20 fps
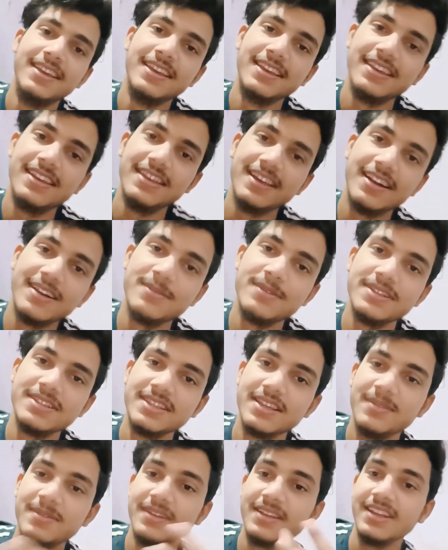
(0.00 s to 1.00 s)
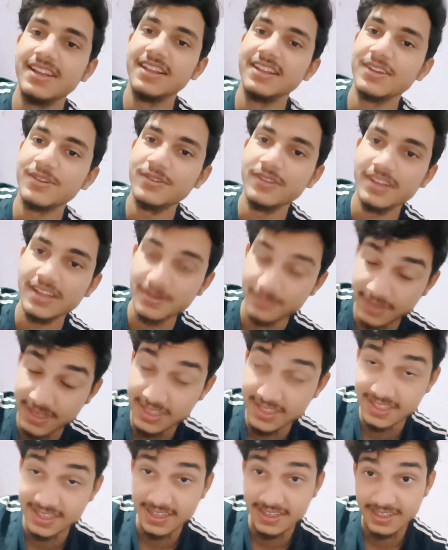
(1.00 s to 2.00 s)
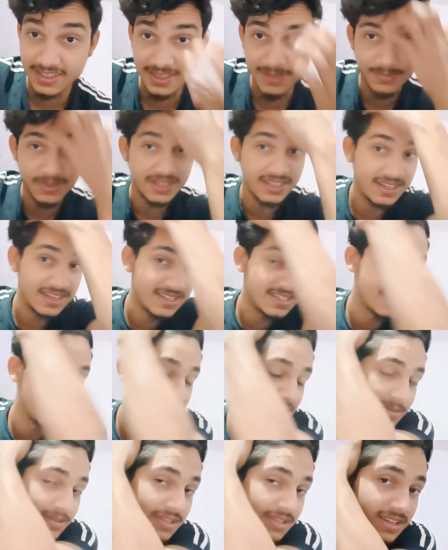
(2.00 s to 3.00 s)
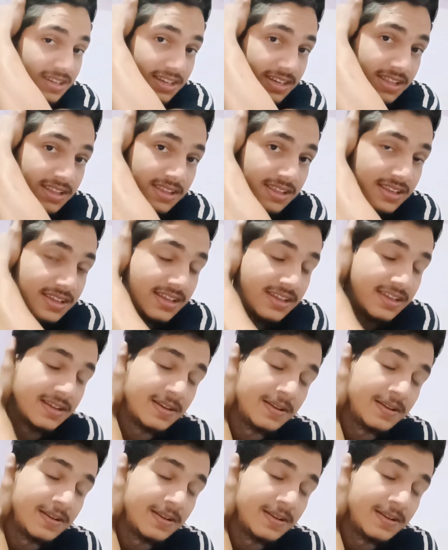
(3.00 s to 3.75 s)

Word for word: ग्यारह बज गया अभी नींद का कोई नाम ही निशान नहीं है पता ना आज कितने बजे नींद आती है